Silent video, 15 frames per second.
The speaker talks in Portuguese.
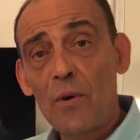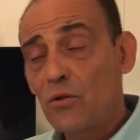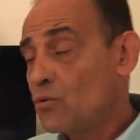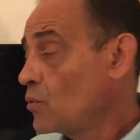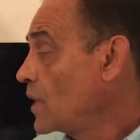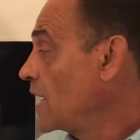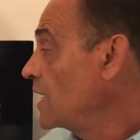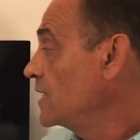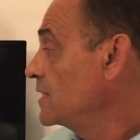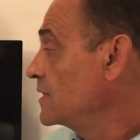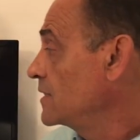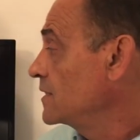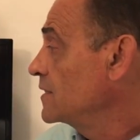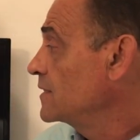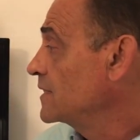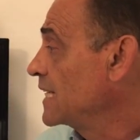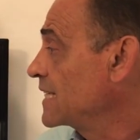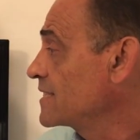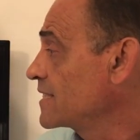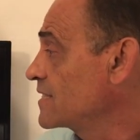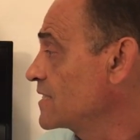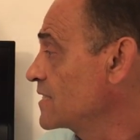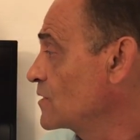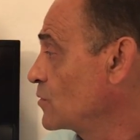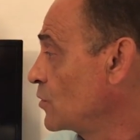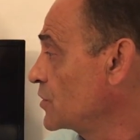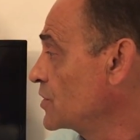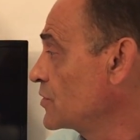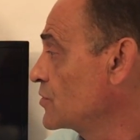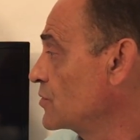atuar nessas
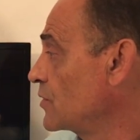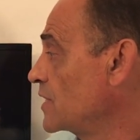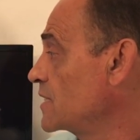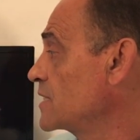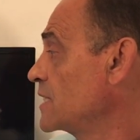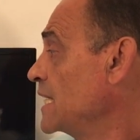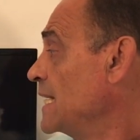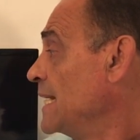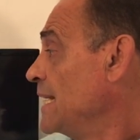condições.